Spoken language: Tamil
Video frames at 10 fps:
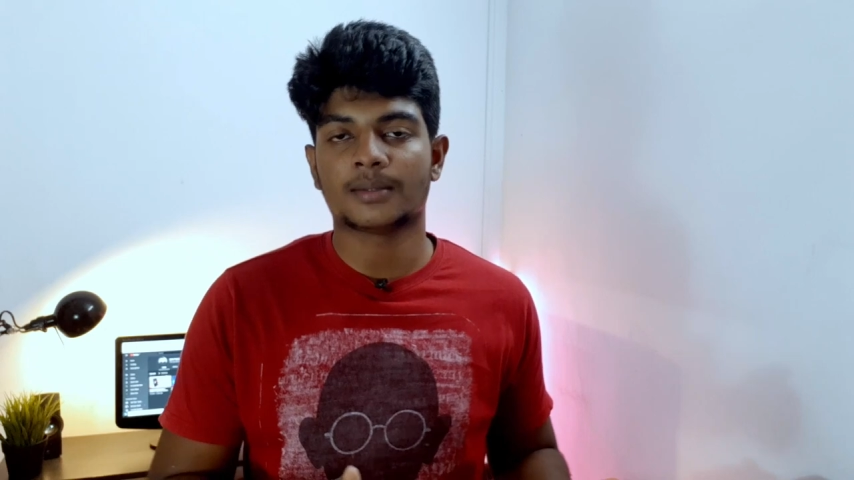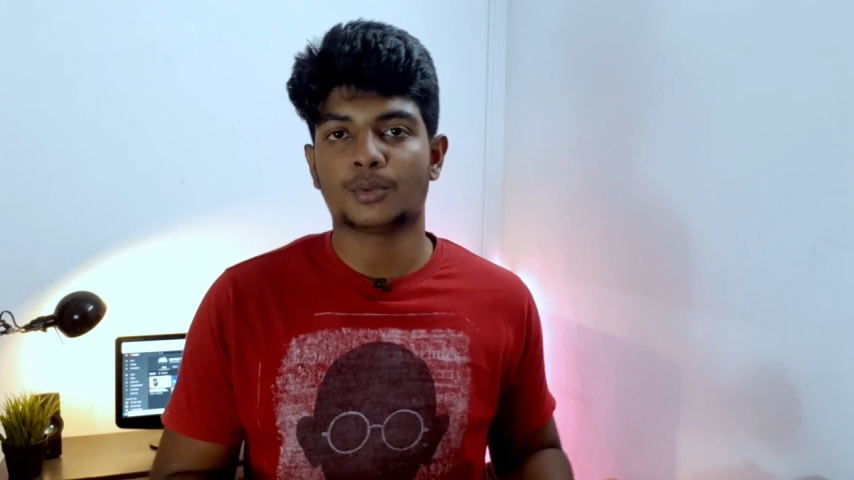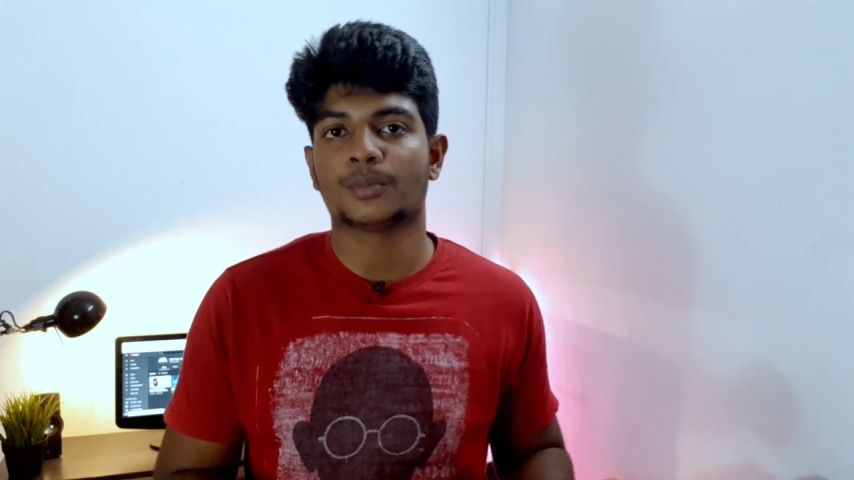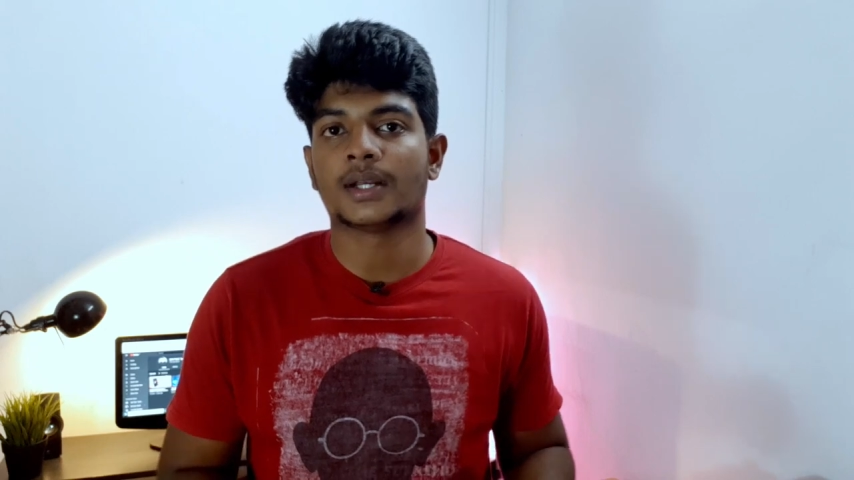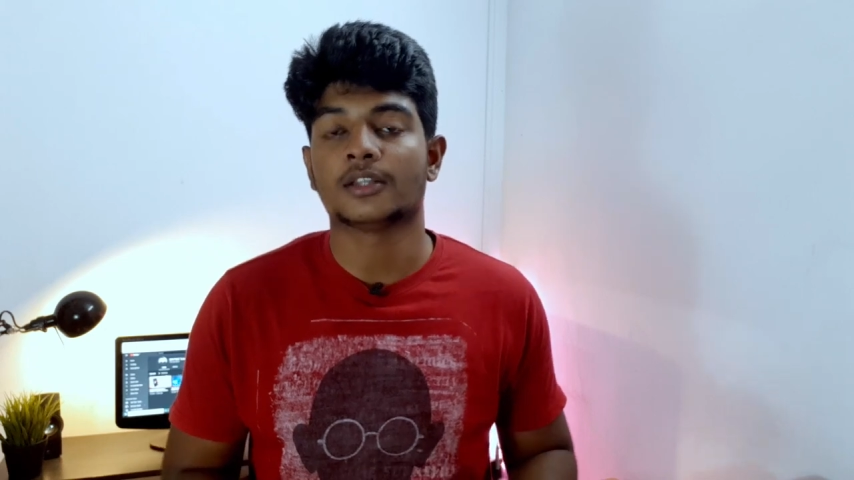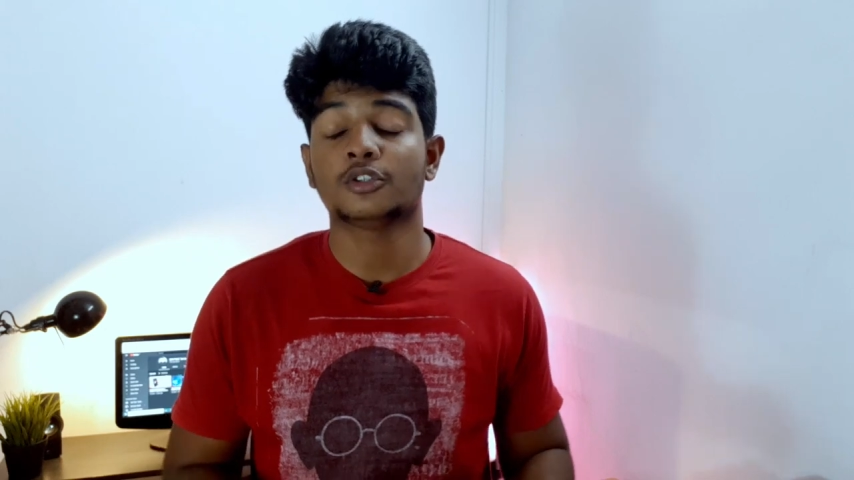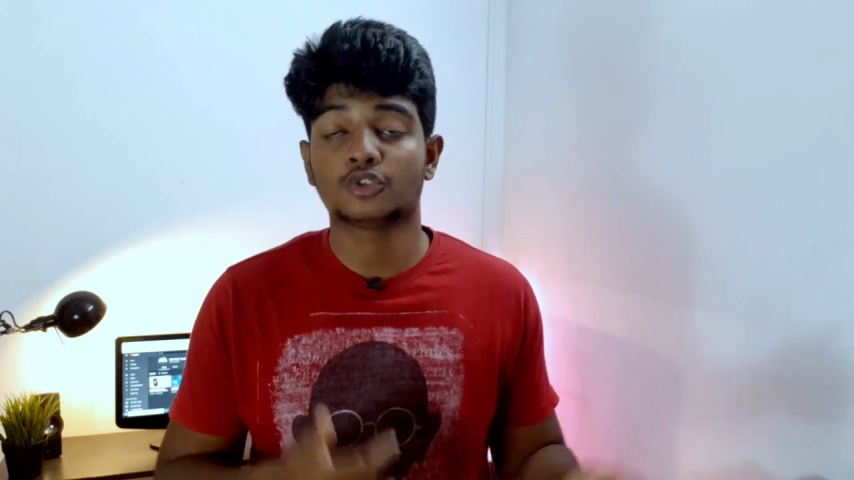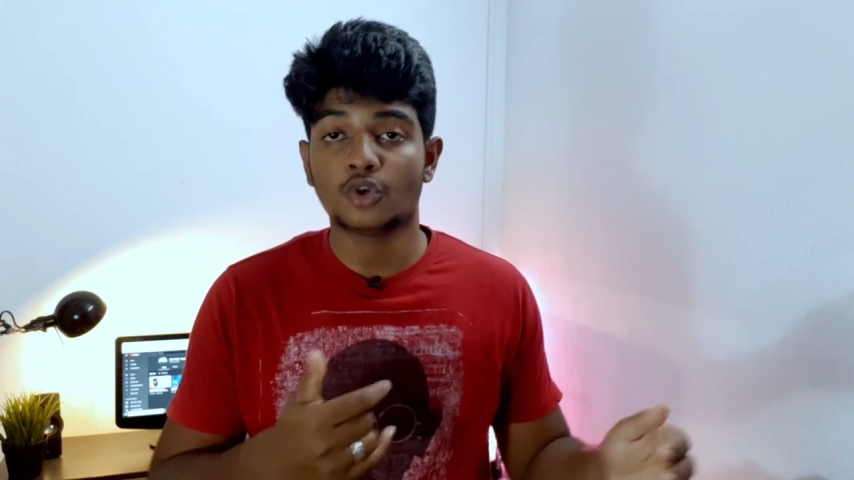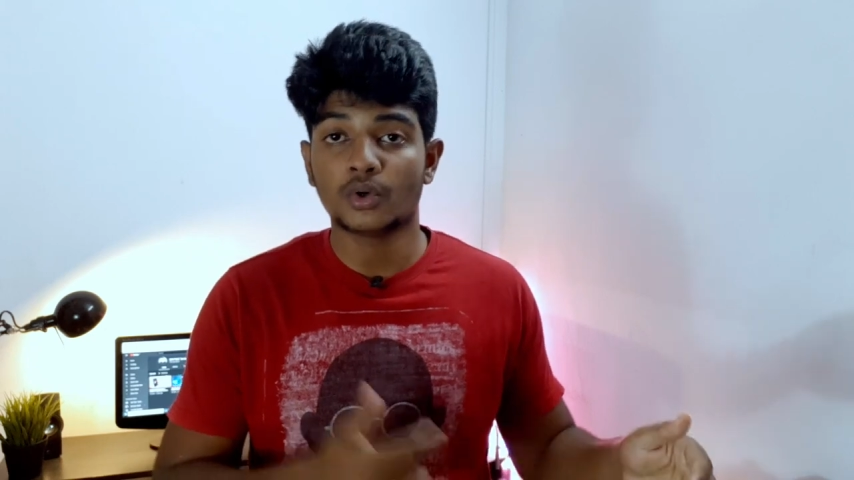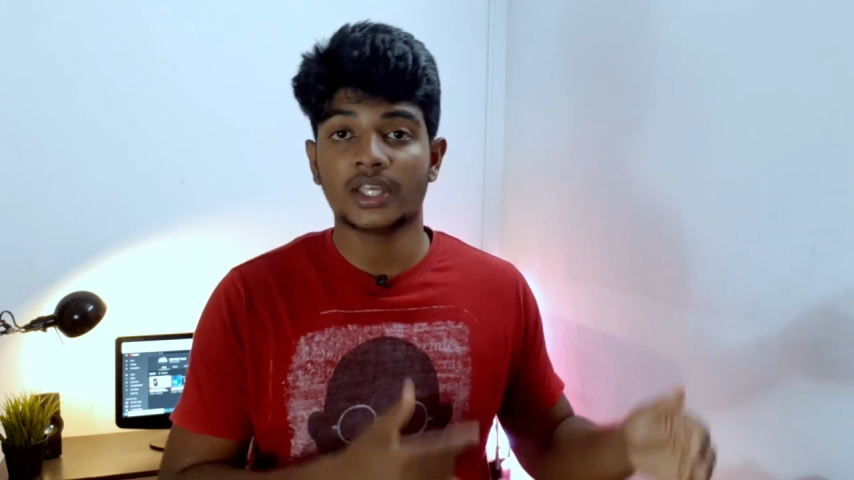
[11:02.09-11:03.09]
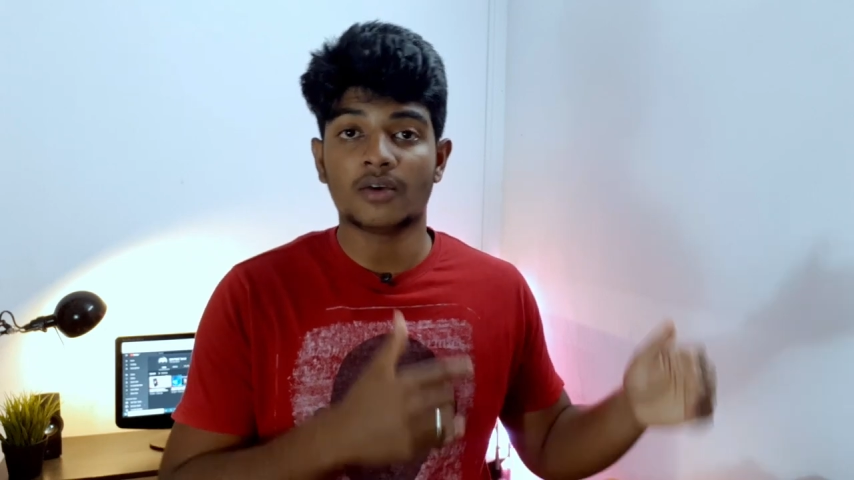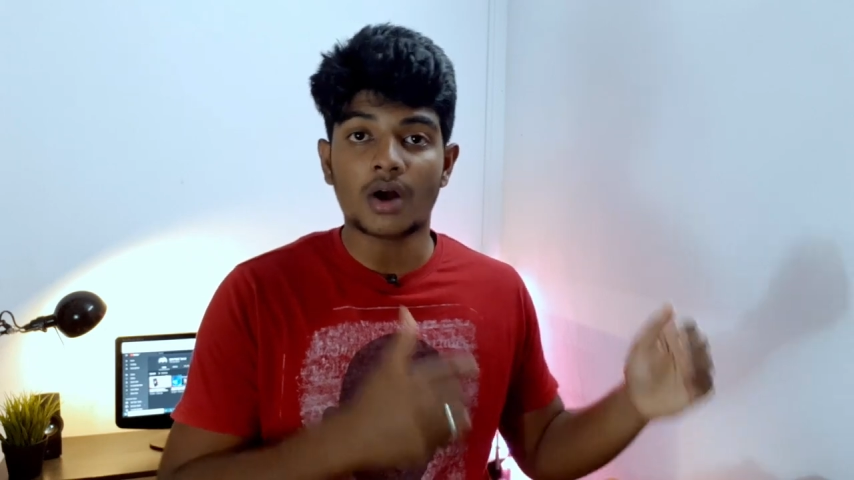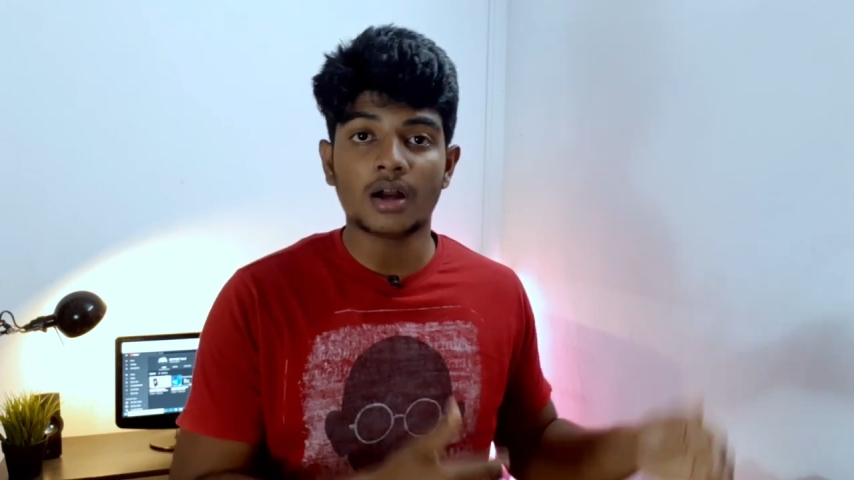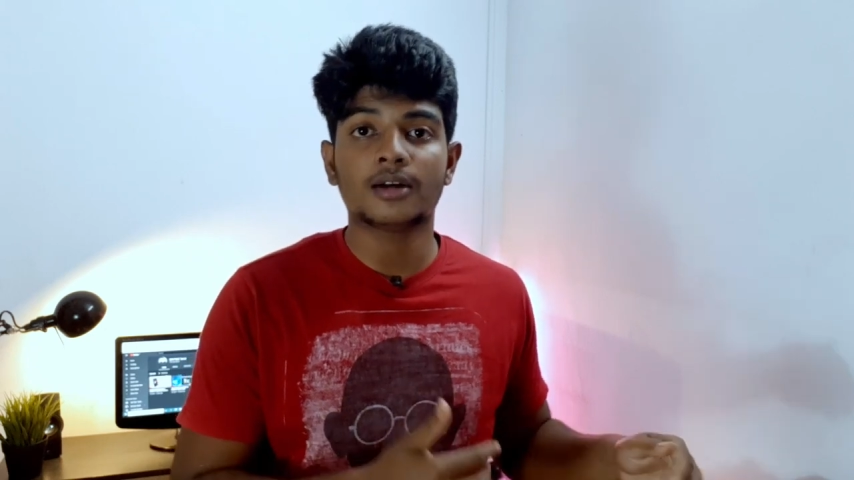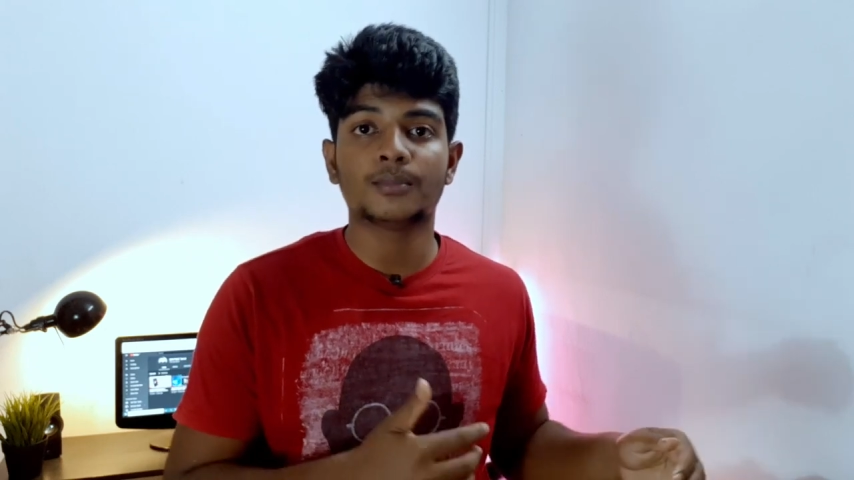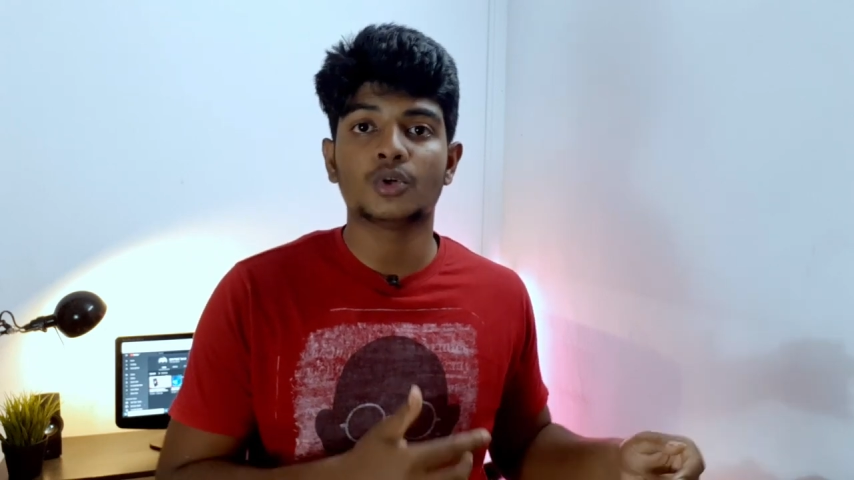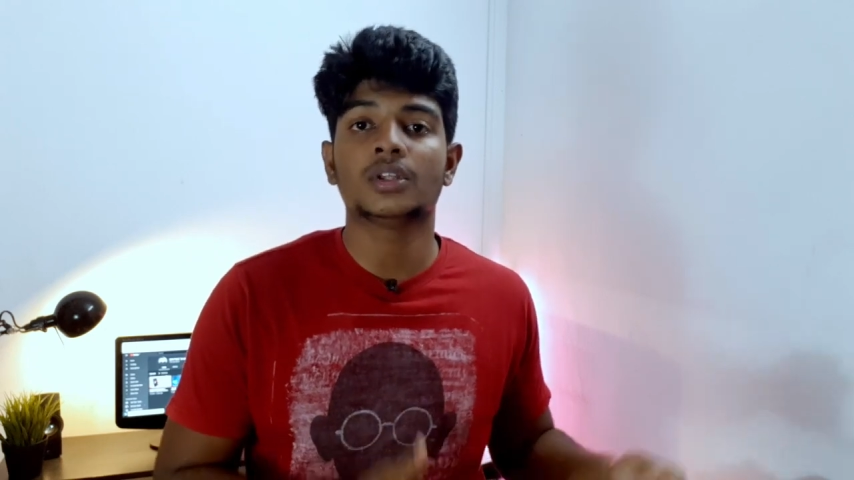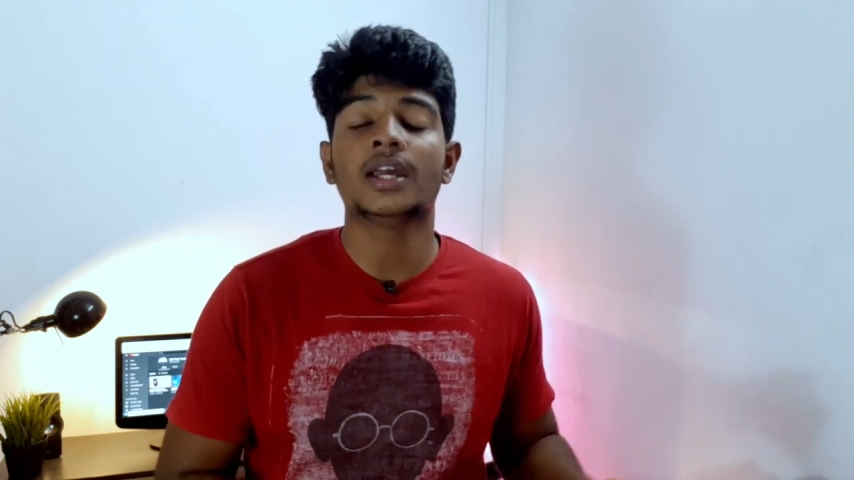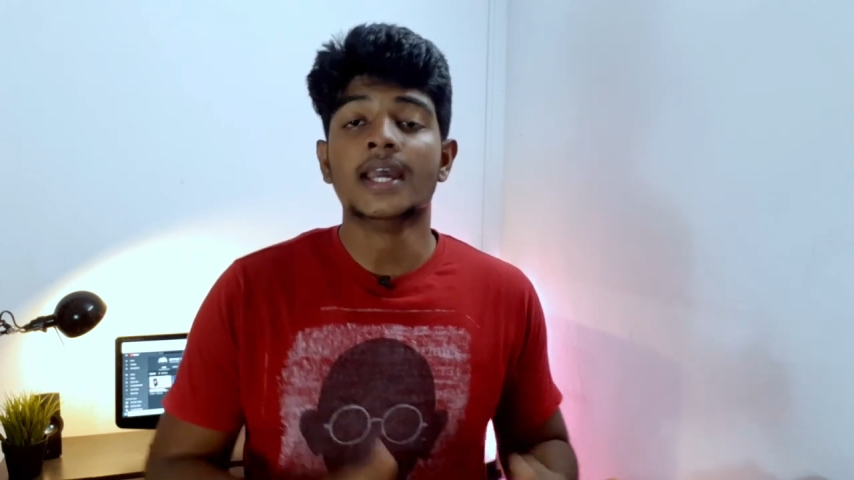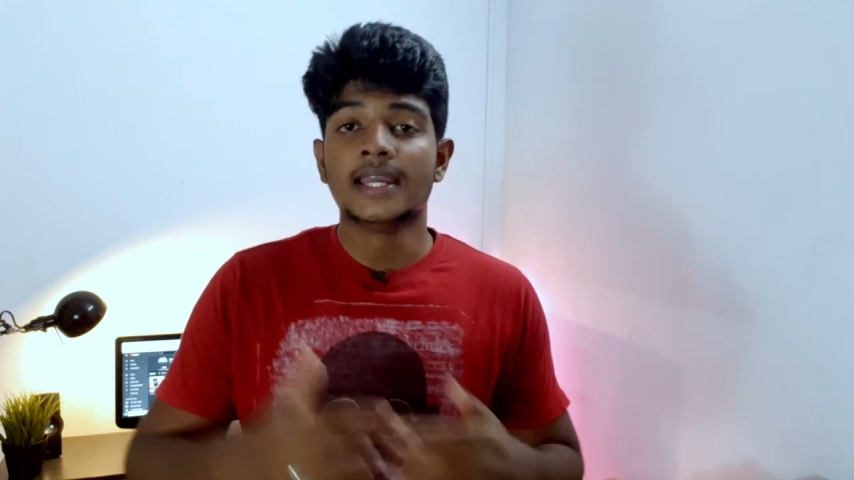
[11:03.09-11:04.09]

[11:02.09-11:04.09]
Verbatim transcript: சப்போர்ட் பண்ணாது ஸோ நீங்கள் வாங்கும் போது